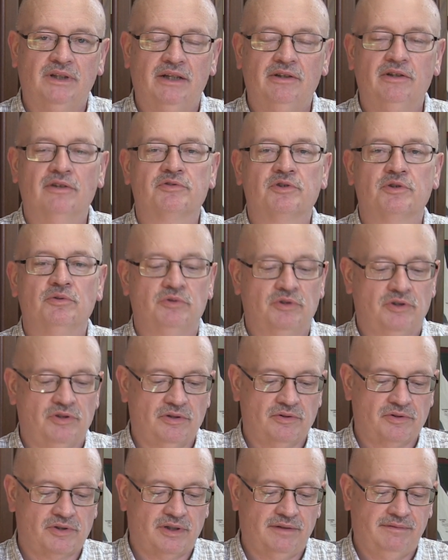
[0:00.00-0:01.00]
najnowszą
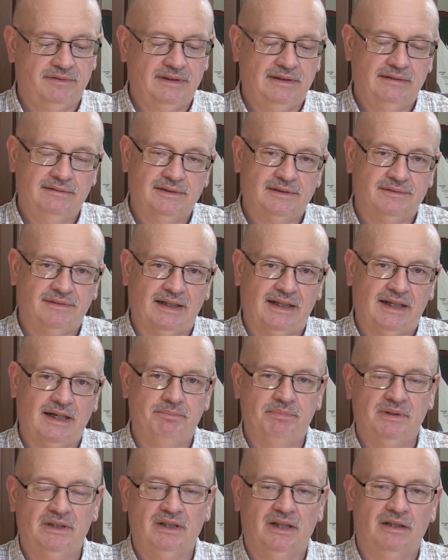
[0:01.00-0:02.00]
książkę wydawnictwa
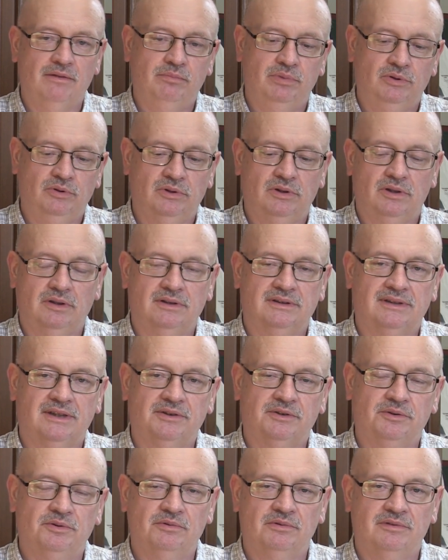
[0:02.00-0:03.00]
Capital Book
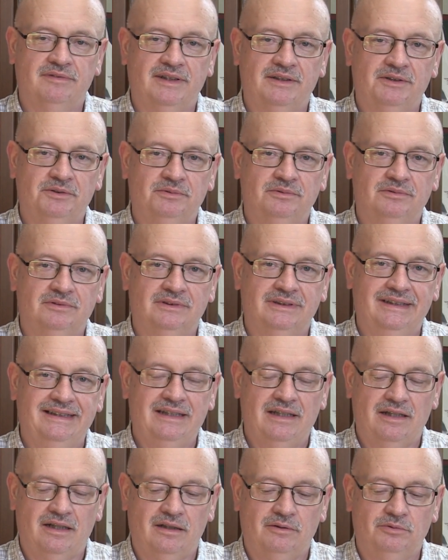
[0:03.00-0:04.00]
zatytułowaną
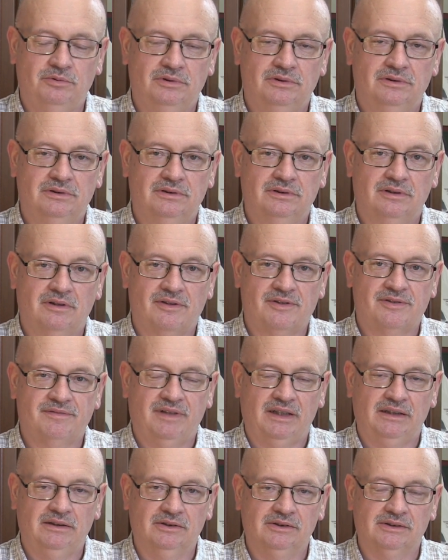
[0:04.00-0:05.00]
Generał
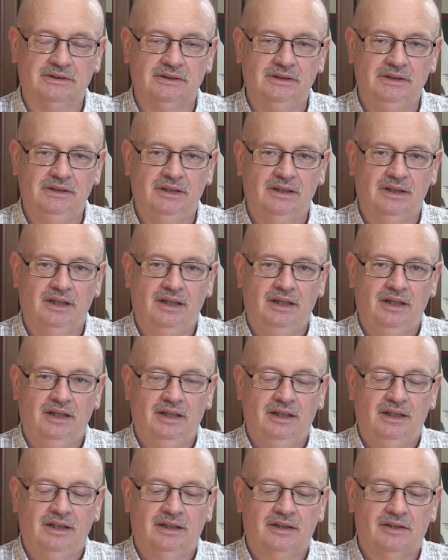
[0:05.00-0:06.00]
Rozwadowski.
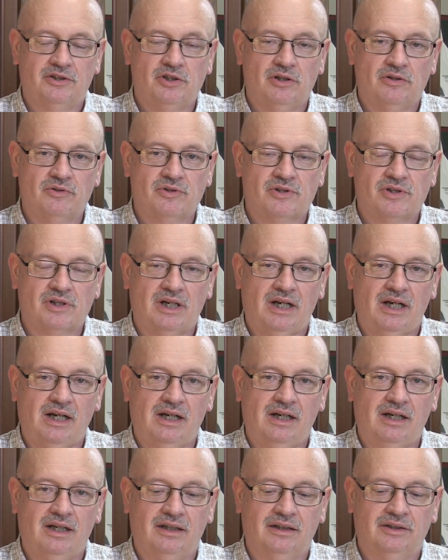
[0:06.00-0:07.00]

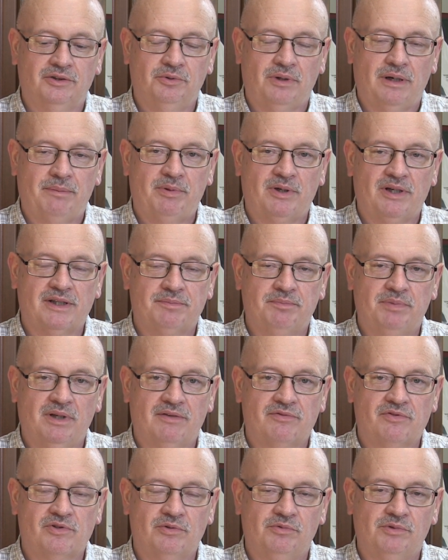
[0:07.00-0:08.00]
Książka, która po raz
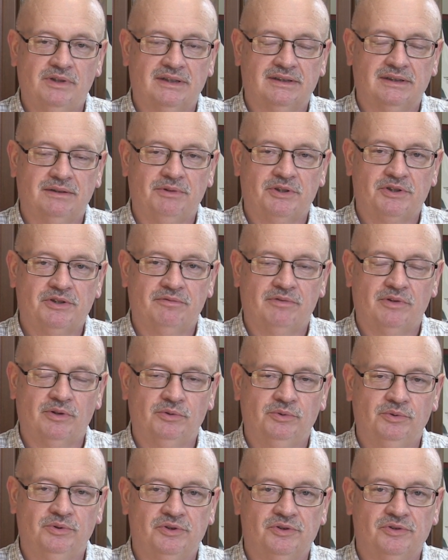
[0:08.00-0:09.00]
pierwszy ukazała się w
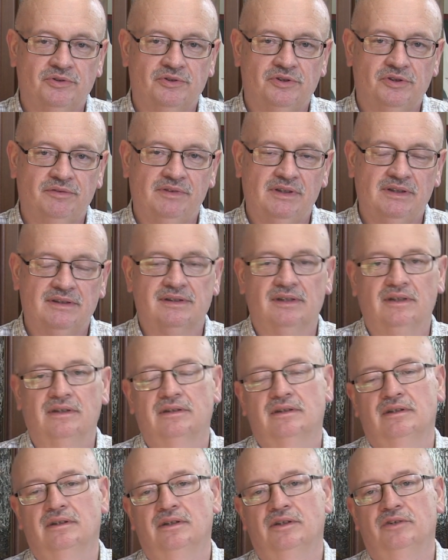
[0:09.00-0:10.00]
roku
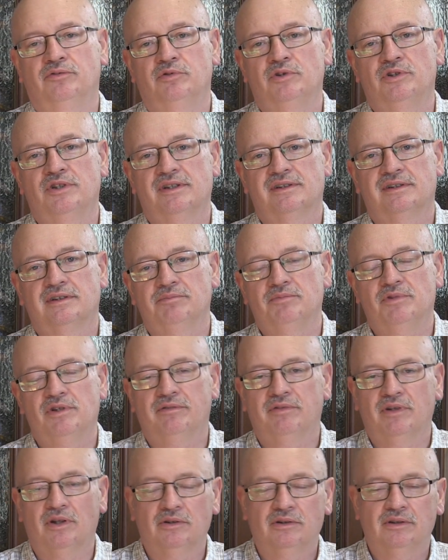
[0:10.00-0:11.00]

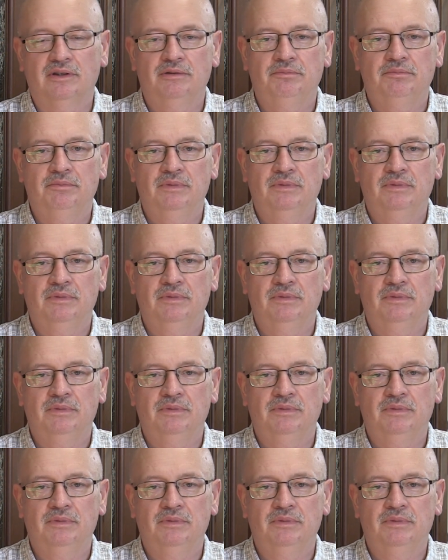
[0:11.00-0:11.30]
1929,